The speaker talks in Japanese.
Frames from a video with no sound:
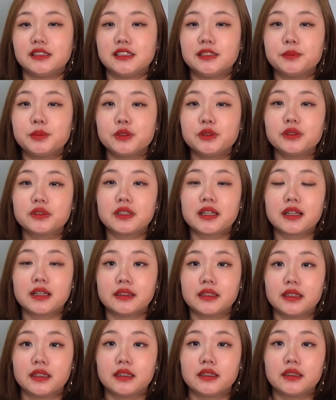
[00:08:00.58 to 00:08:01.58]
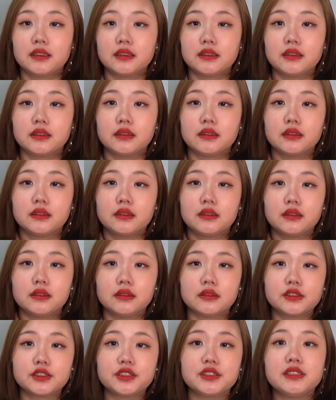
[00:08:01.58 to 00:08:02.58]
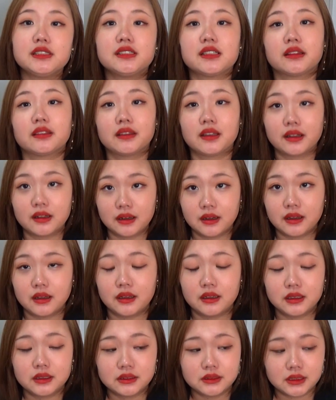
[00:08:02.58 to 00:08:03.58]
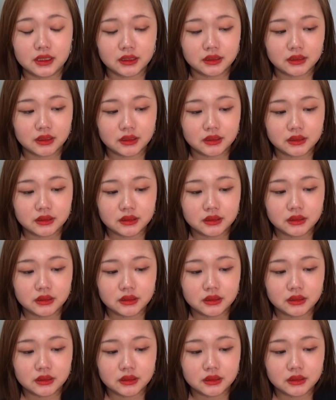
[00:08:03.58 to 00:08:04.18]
自分の中でついちゃったからなんか